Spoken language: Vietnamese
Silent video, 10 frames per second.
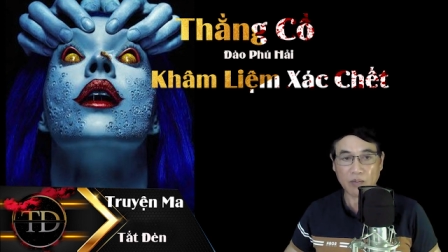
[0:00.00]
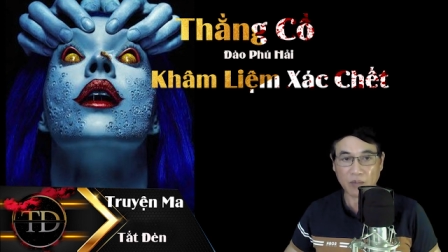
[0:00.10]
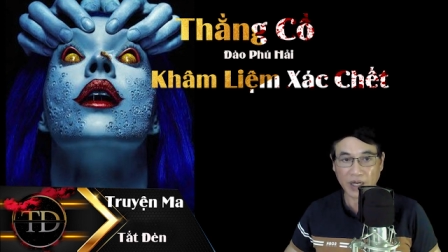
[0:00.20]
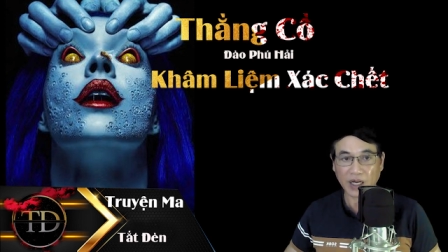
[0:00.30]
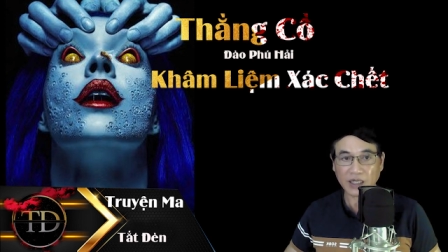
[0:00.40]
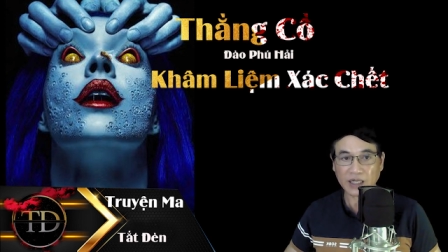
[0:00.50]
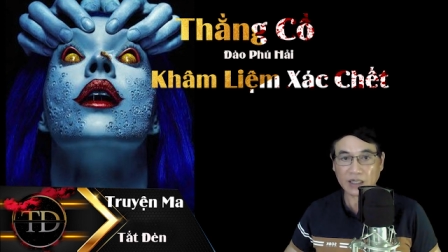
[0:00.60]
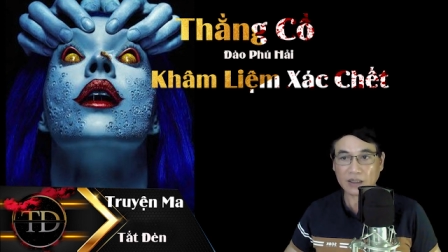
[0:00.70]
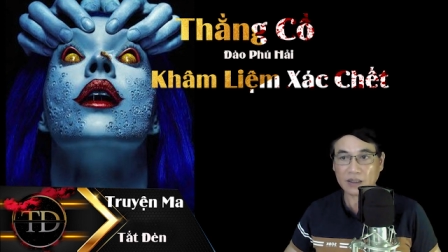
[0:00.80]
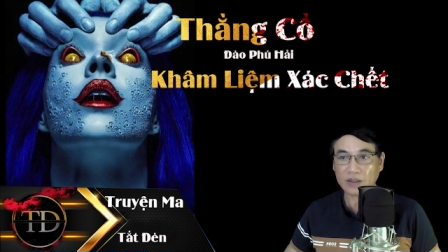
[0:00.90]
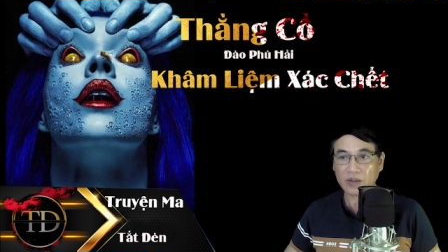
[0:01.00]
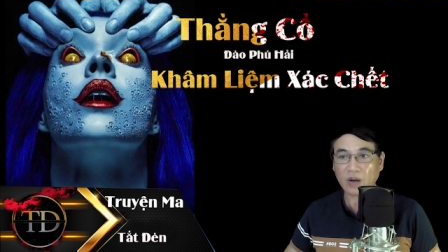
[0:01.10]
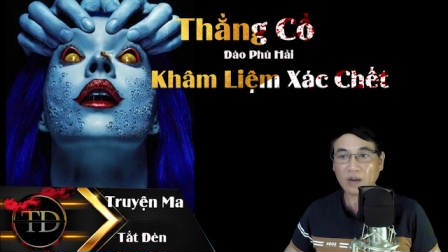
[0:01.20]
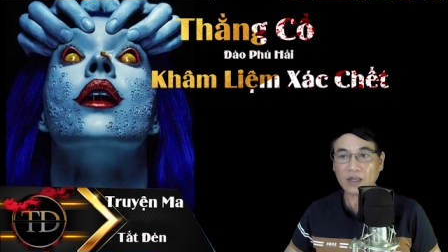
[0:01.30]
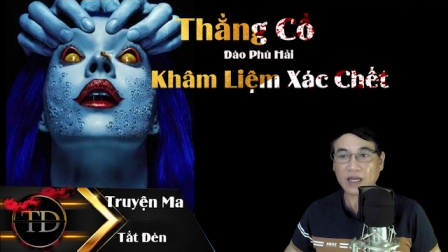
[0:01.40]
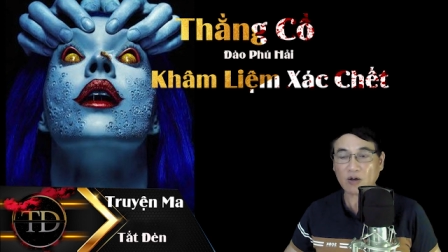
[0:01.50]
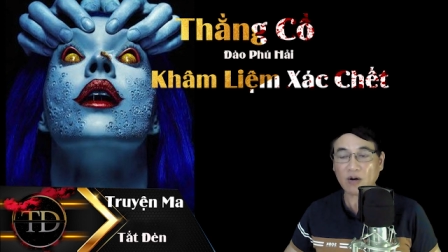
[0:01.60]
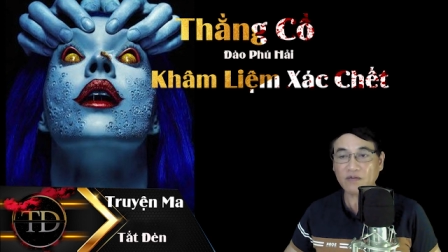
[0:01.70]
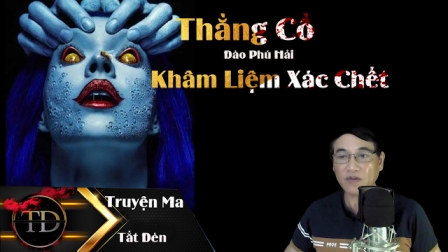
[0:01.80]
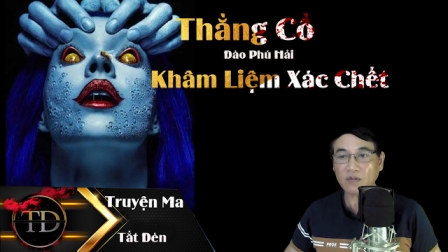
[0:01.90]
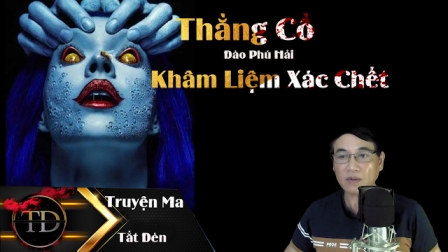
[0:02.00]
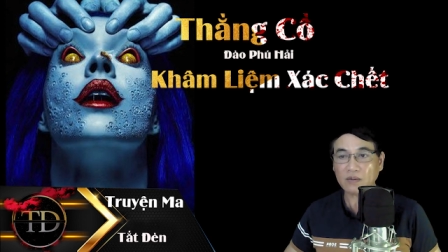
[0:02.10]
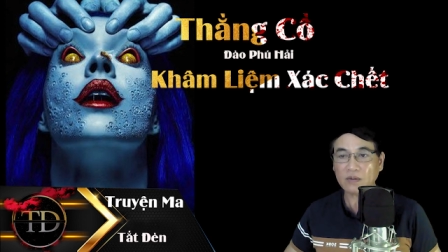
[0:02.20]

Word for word: mà nghĩ rằng đó là có phúc.